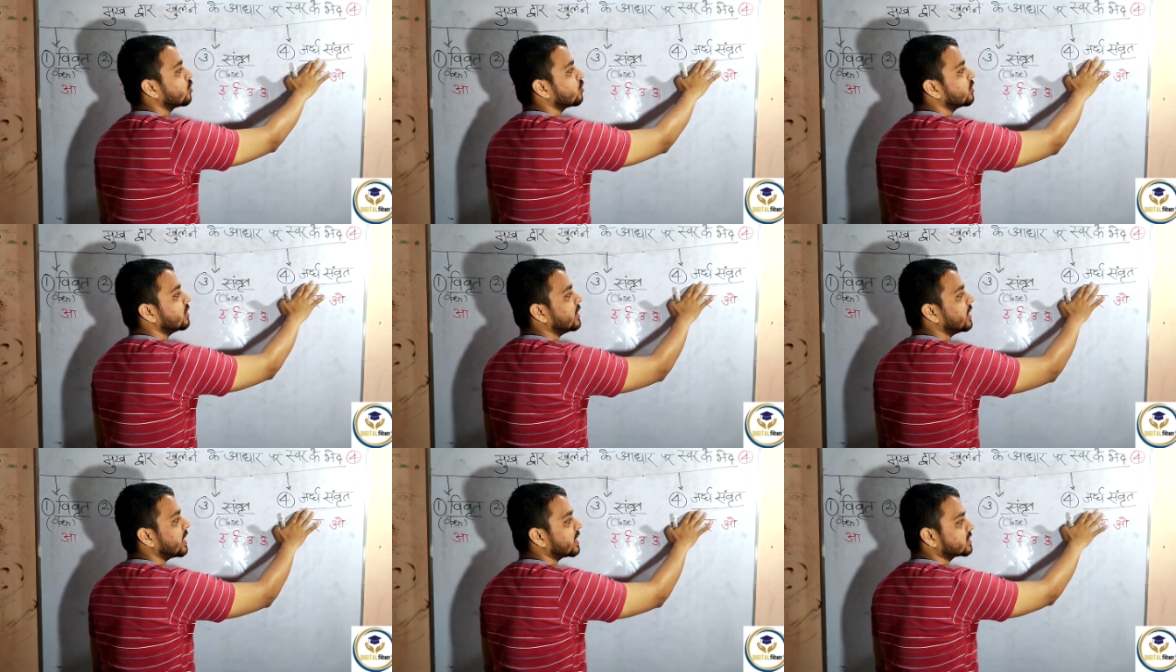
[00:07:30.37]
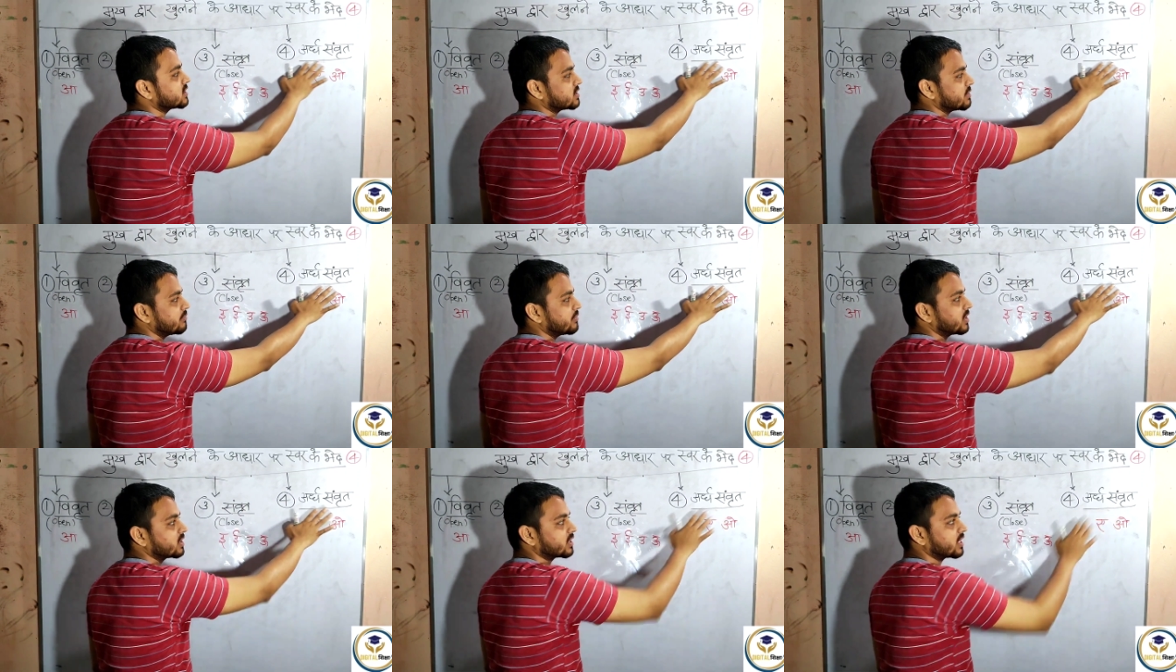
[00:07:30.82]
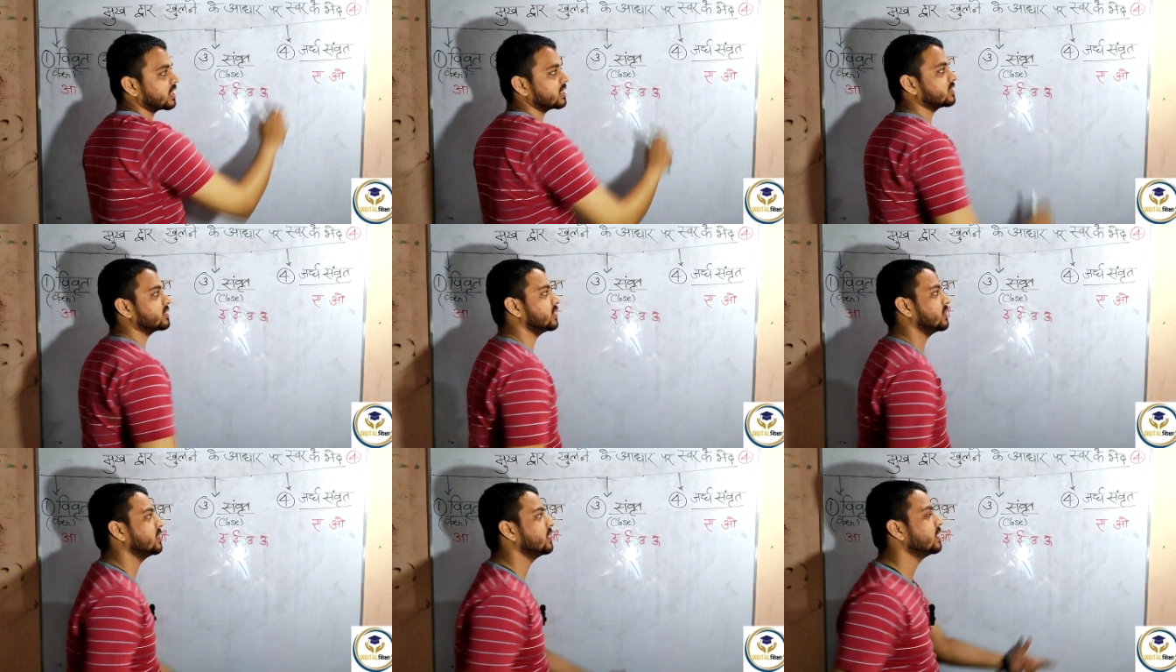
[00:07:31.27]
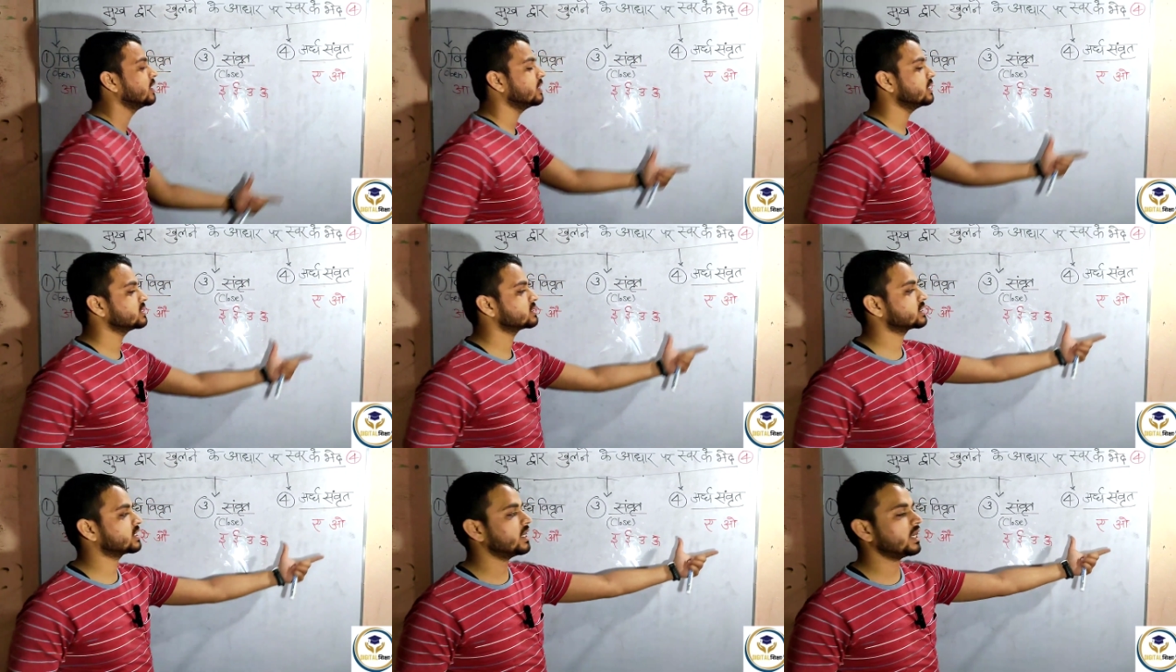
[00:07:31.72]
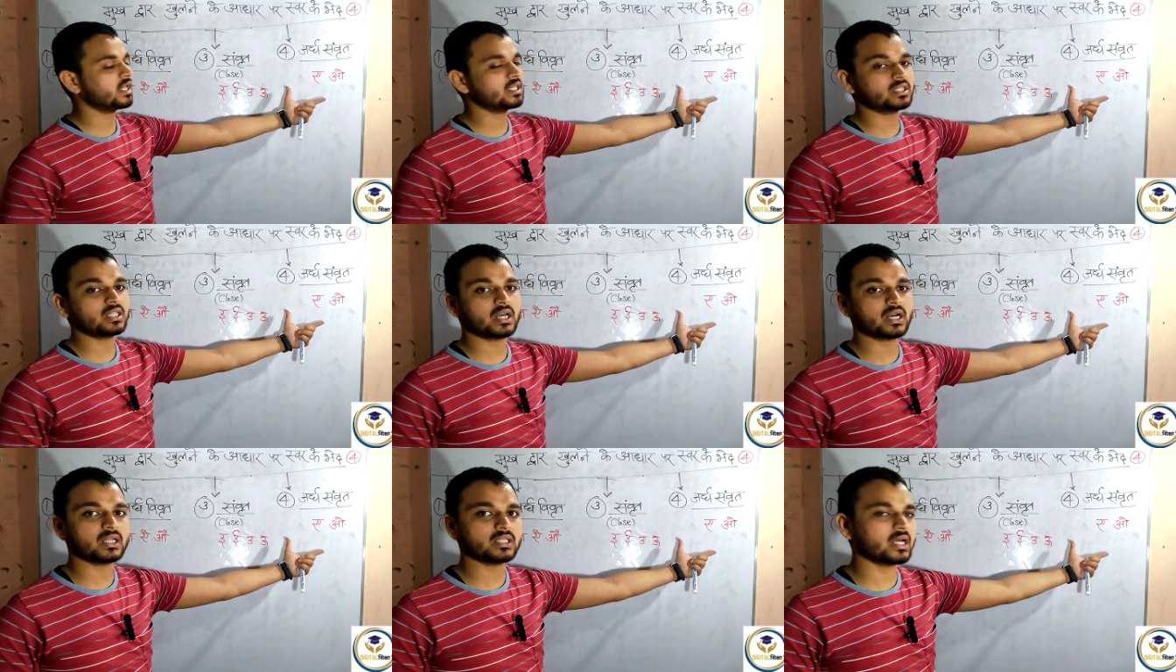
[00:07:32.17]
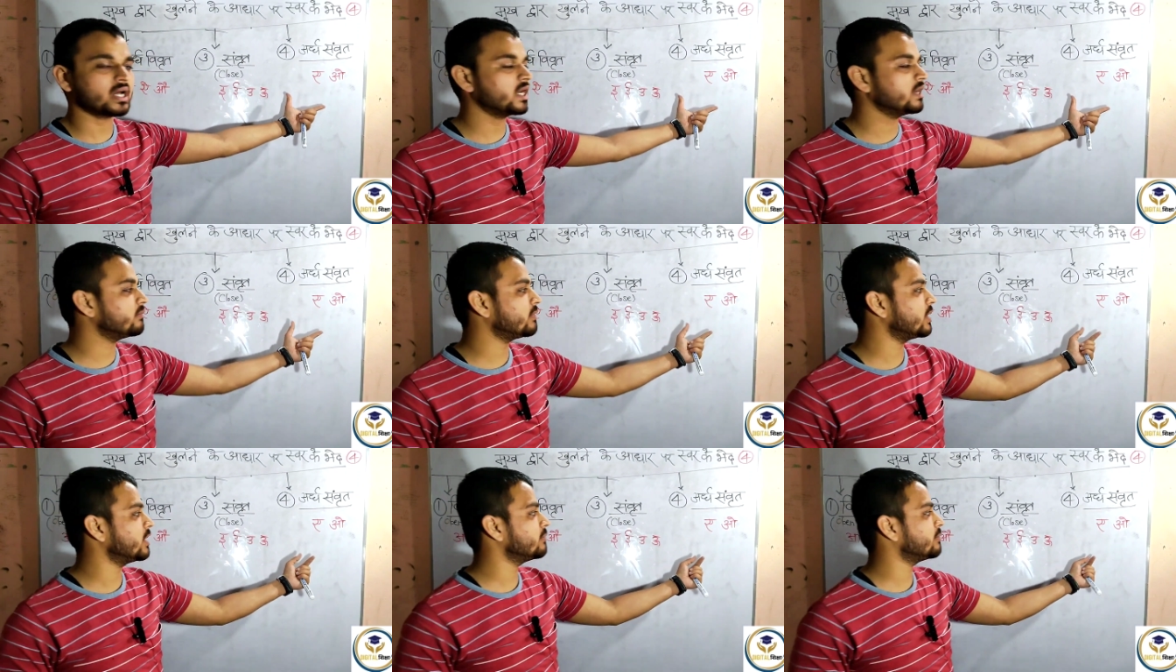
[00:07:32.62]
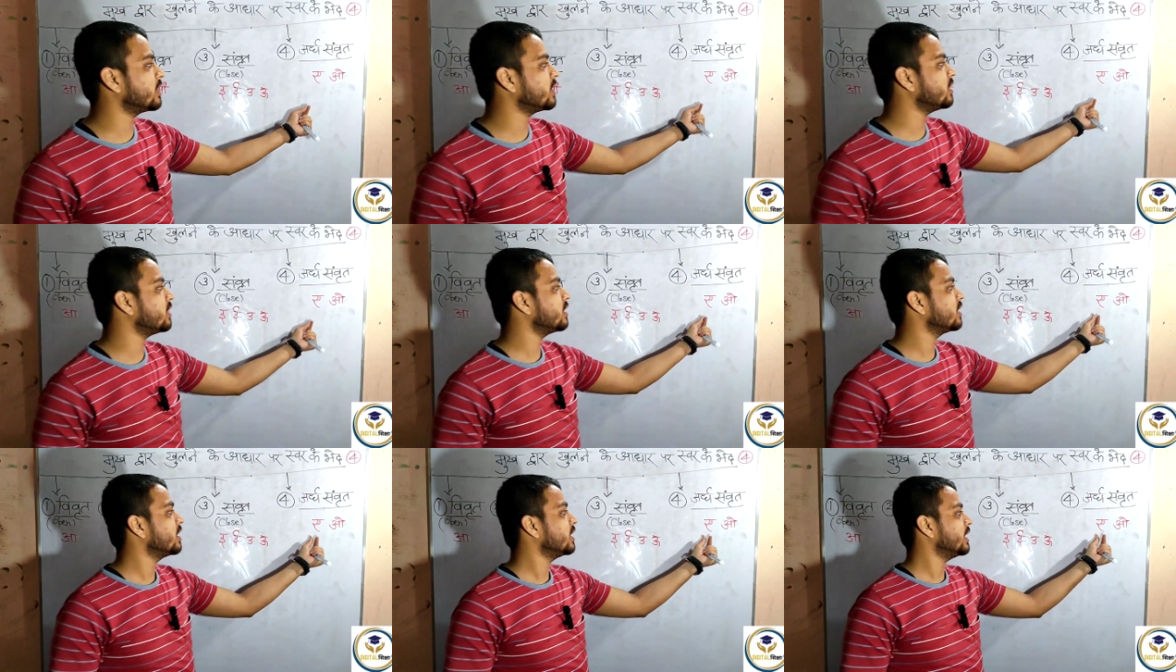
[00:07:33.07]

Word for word: उन्हें अर्ध समृद्ध कहते हैं इसके अंतर्गत आने वाले वर्ण